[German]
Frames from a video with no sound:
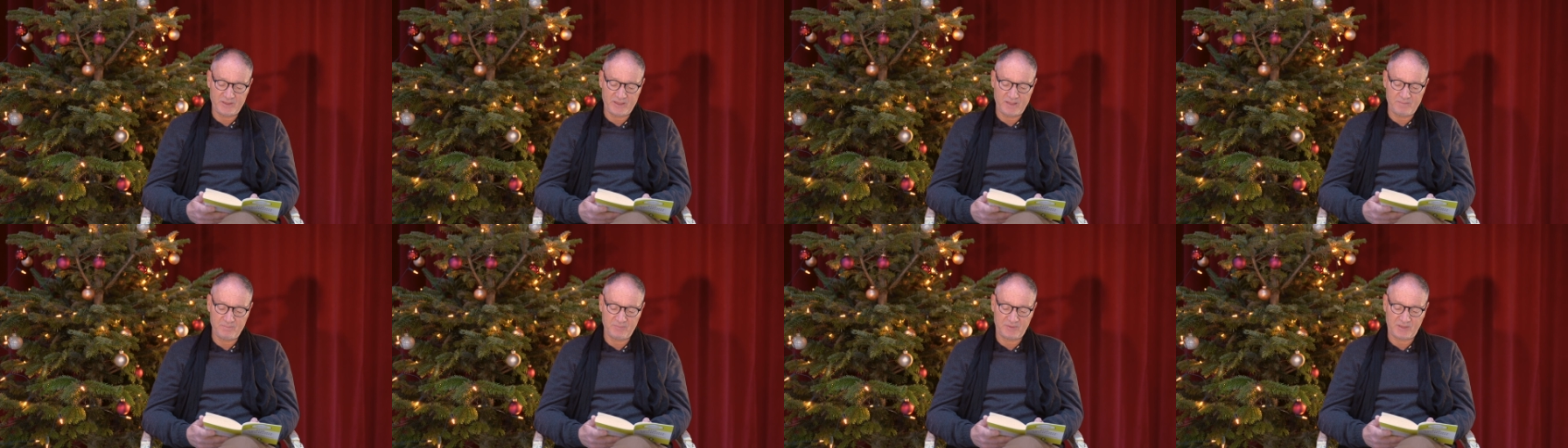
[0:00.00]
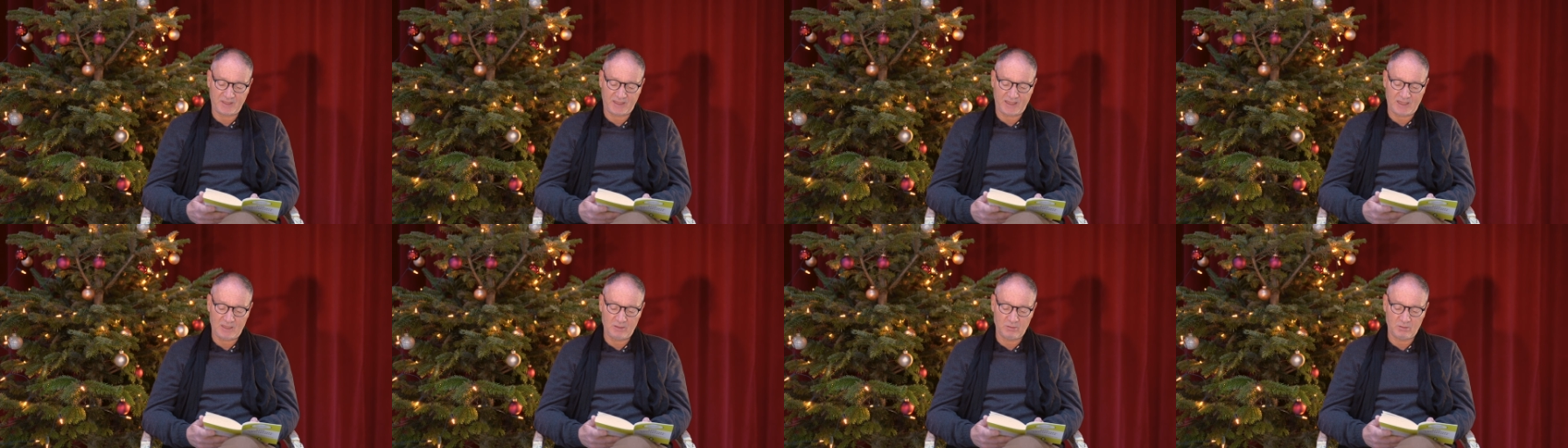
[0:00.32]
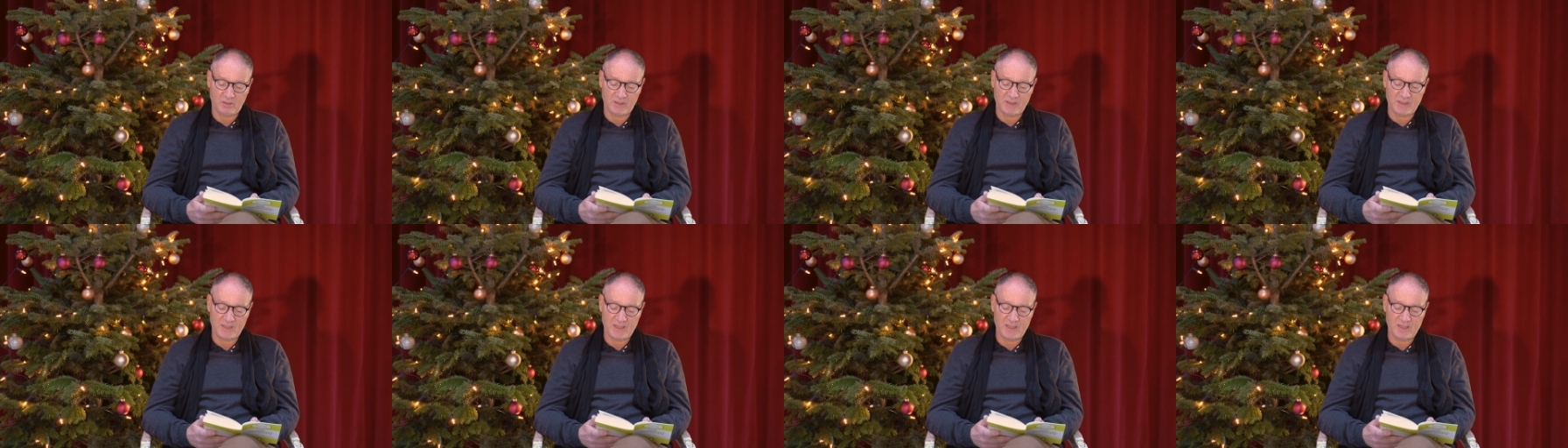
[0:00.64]
dem
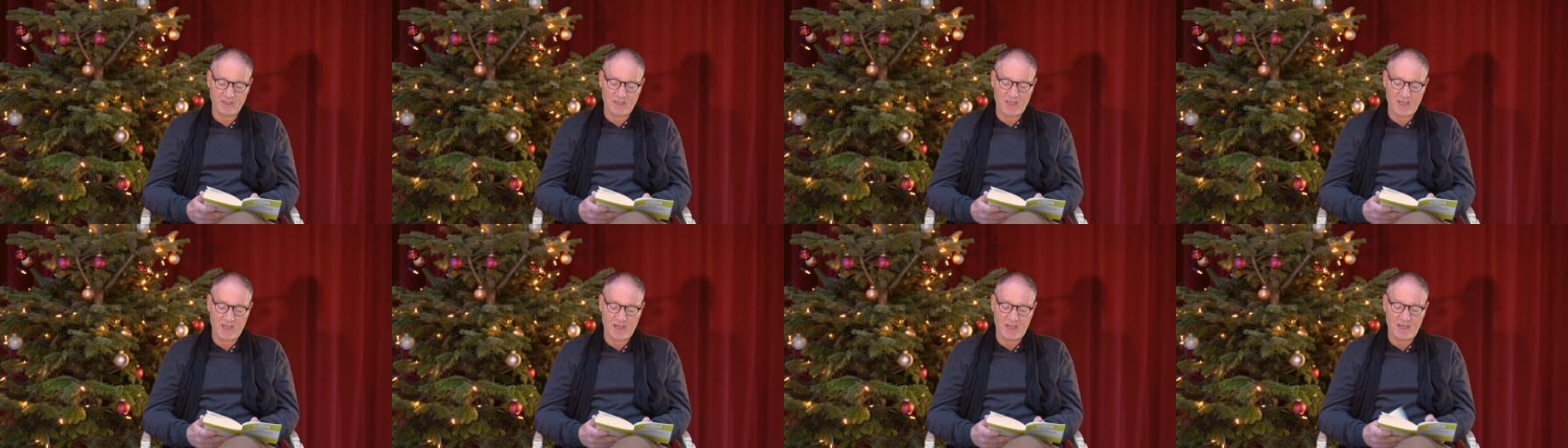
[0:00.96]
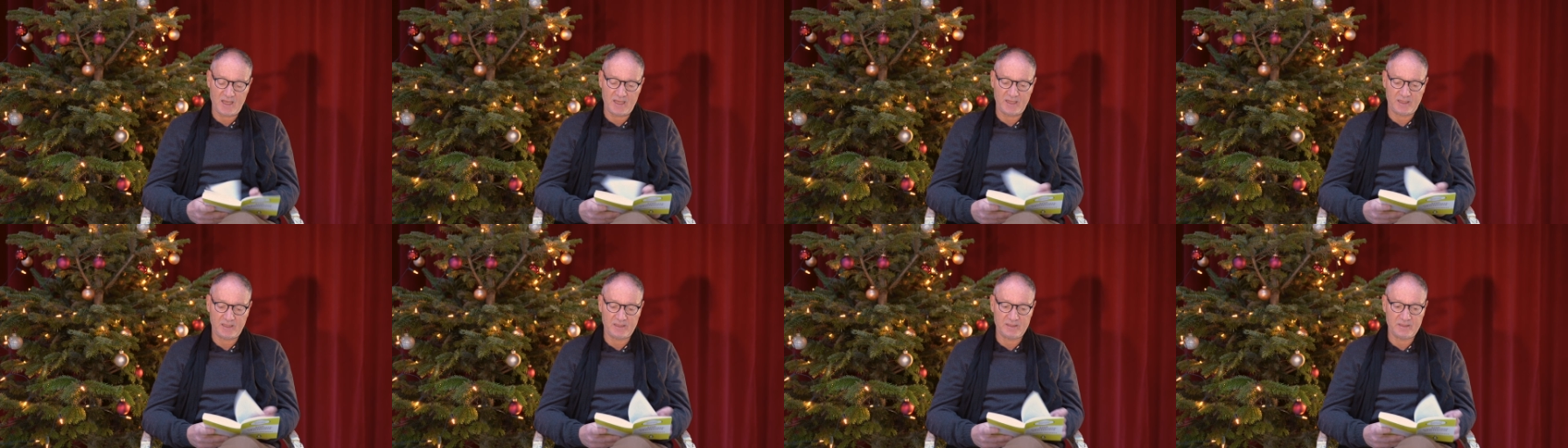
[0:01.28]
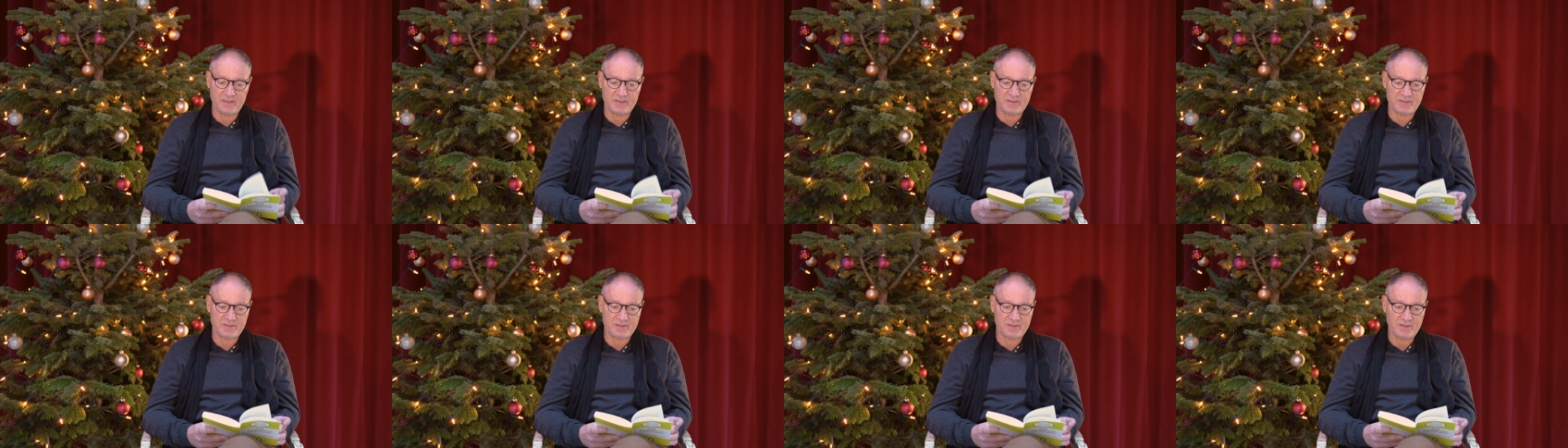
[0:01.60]
traurigen
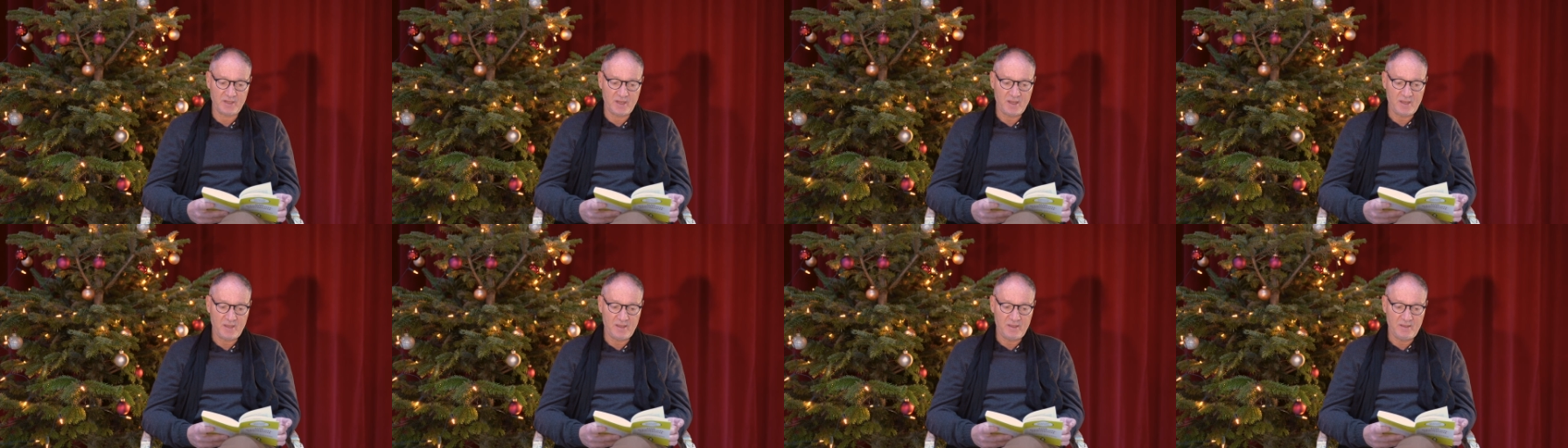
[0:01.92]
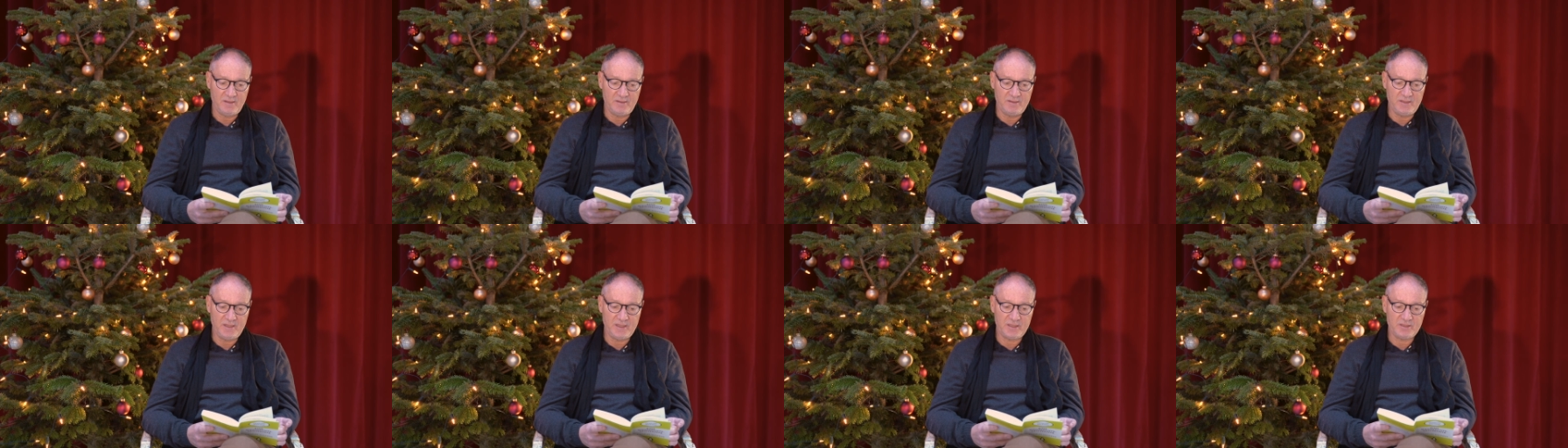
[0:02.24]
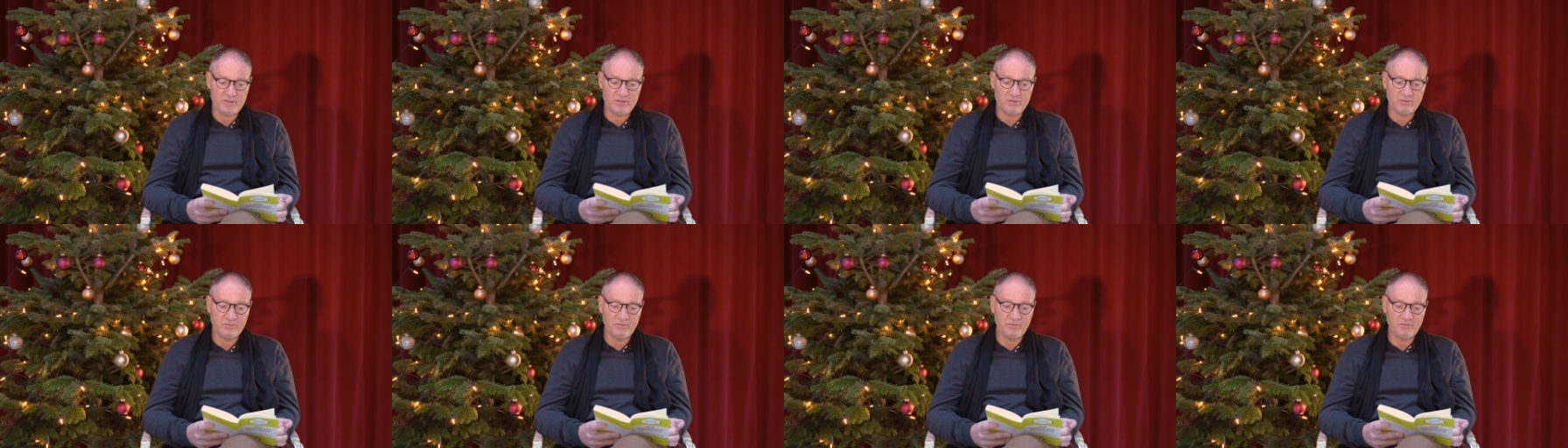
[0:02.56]
Ereignis nicht
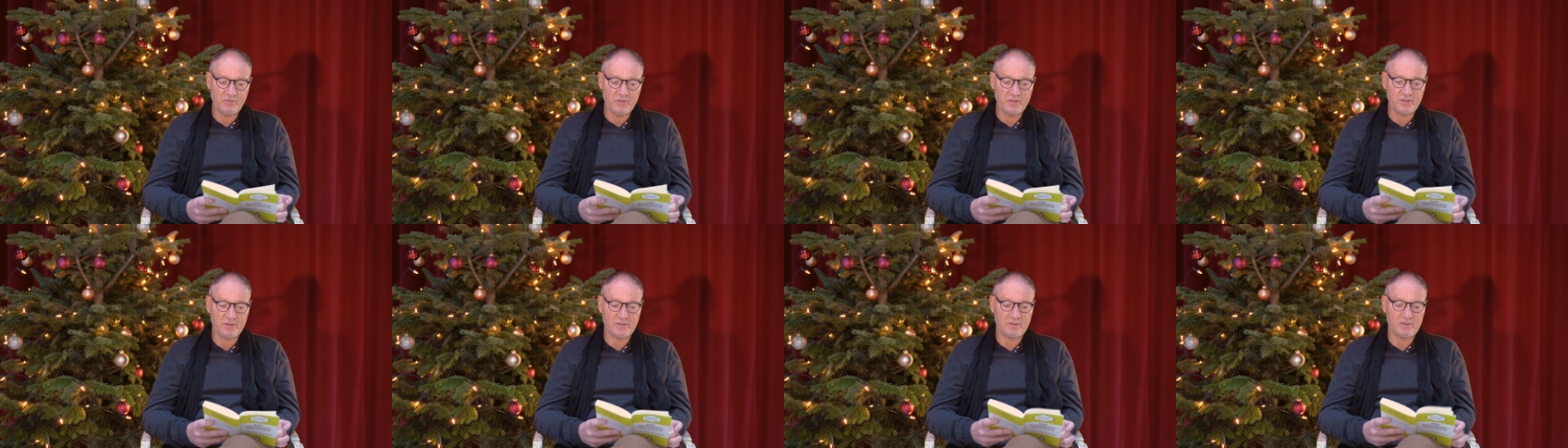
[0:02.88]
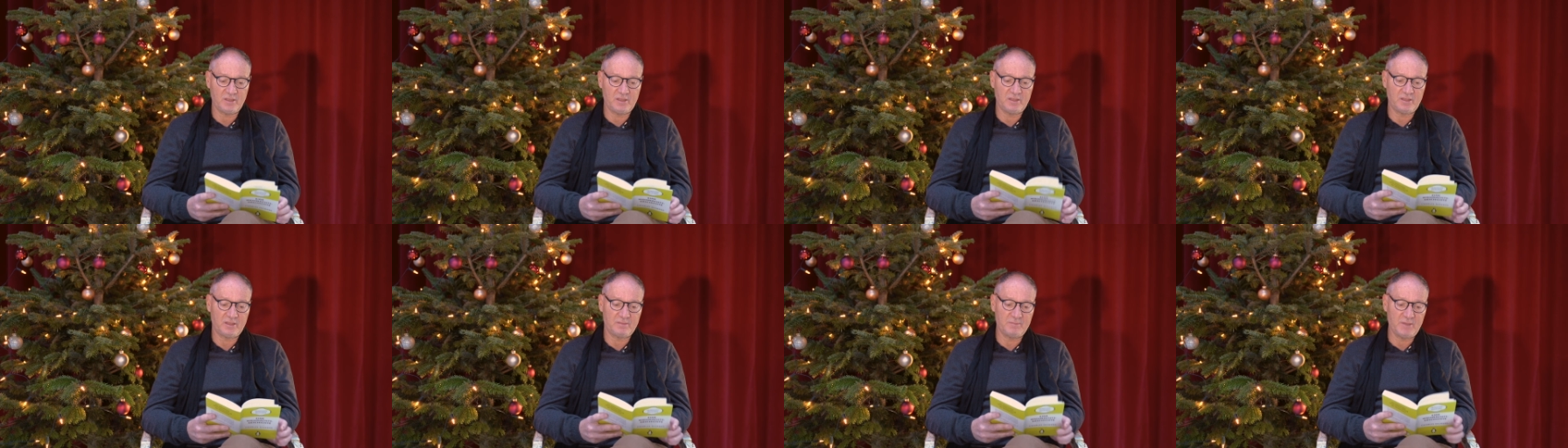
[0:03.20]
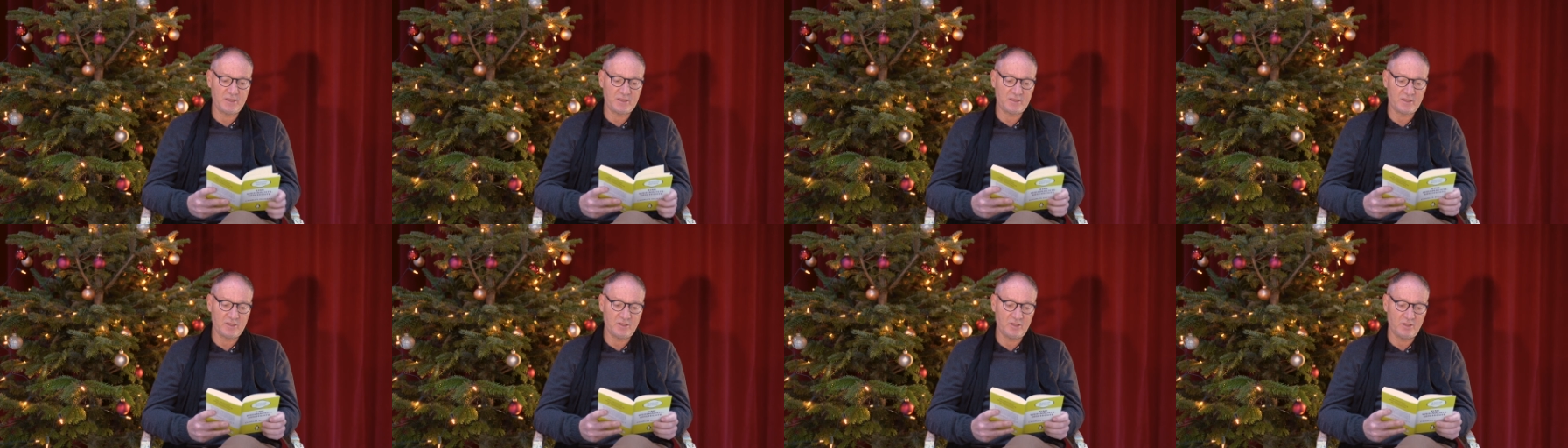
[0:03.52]
so fürchterlich
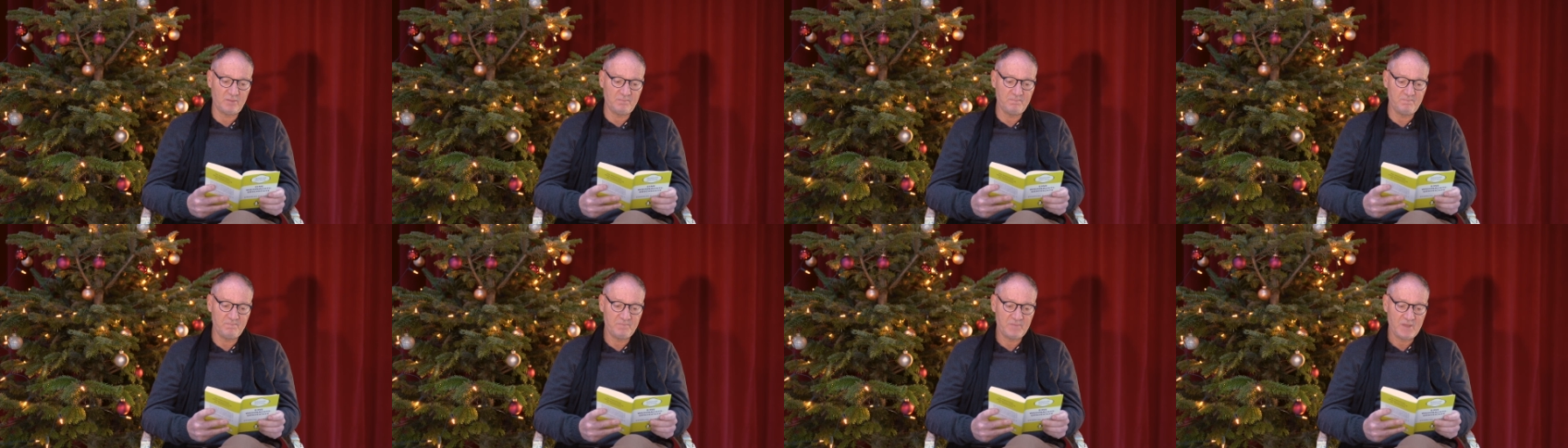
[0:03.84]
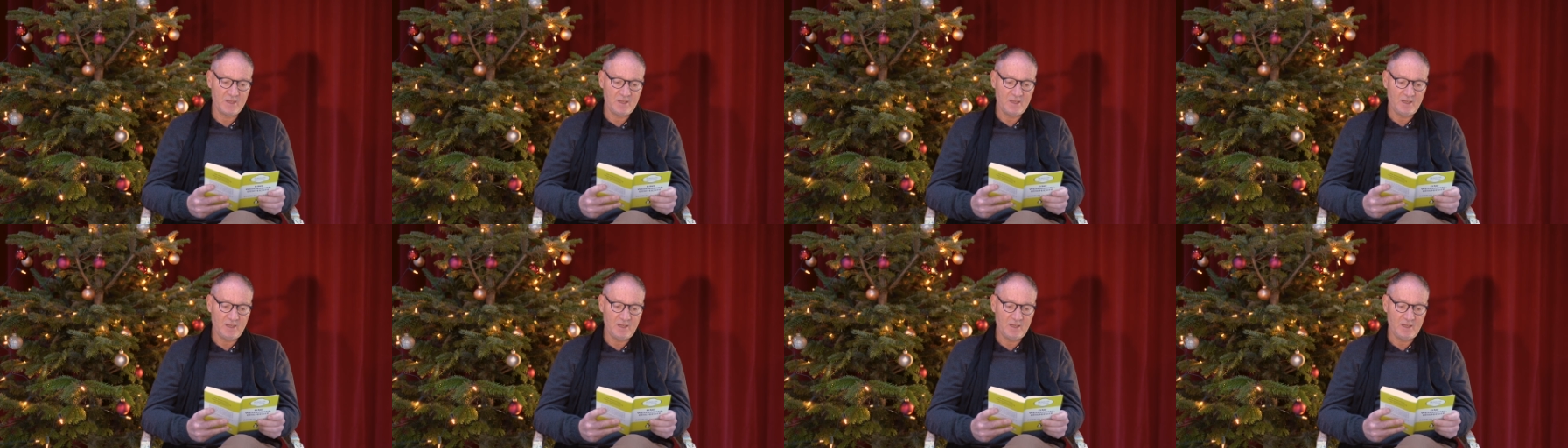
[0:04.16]
mitgenommen,